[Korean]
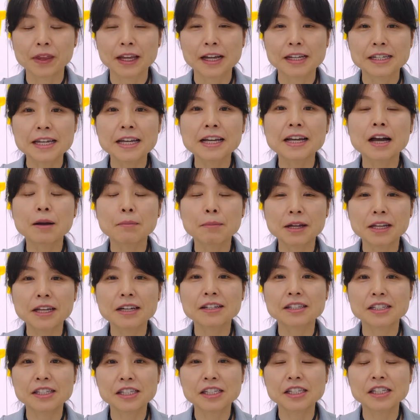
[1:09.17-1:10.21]
생각만에
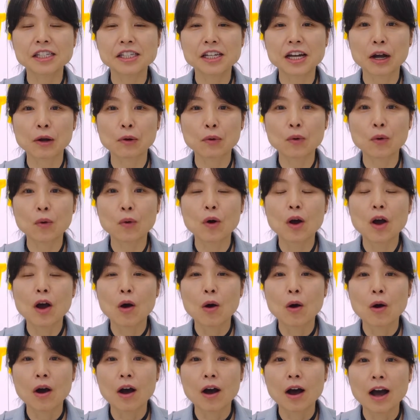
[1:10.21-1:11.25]
그치지
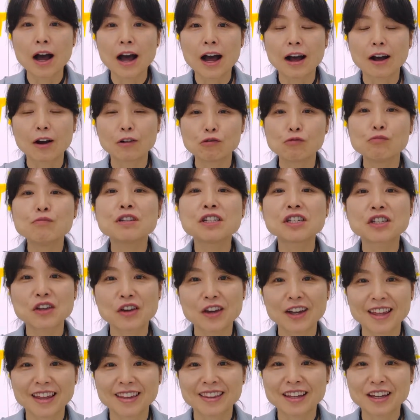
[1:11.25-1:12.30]
않고
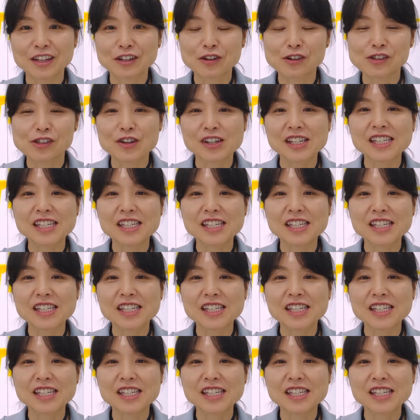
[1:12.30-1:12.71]
움직여야 된다는 거죠.